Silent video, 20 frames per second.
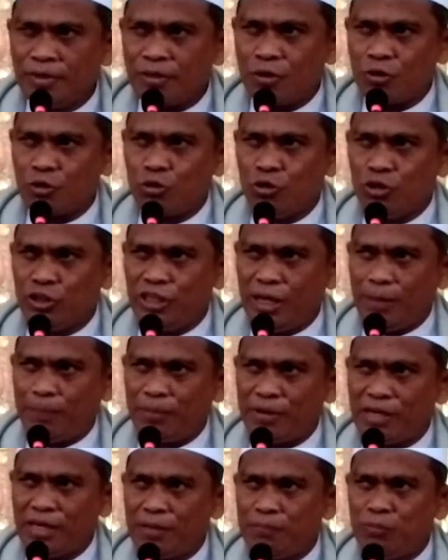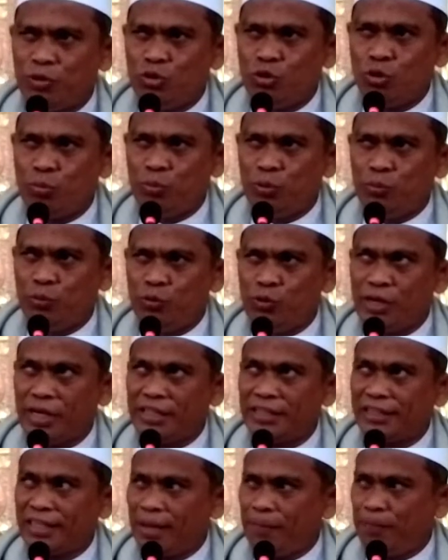Rasul tidak pernah menyuruh
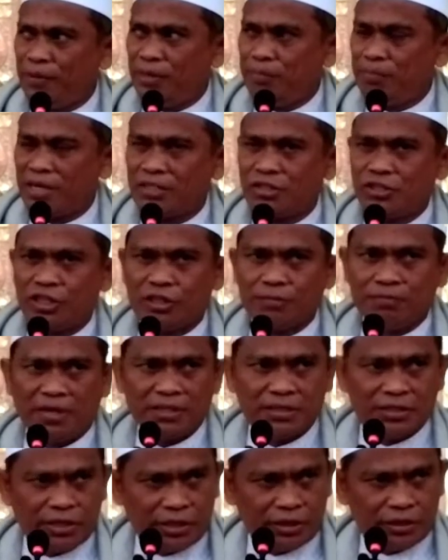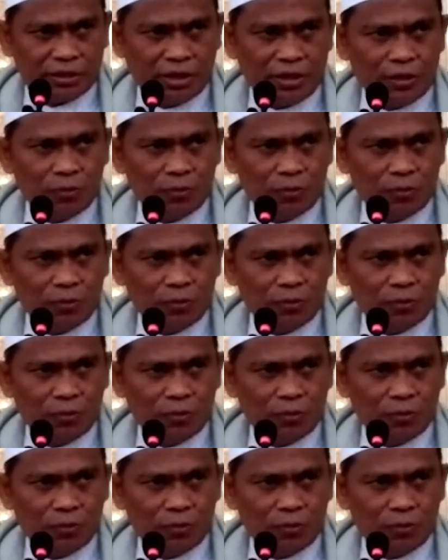membukukan, tapi masjid-masjid,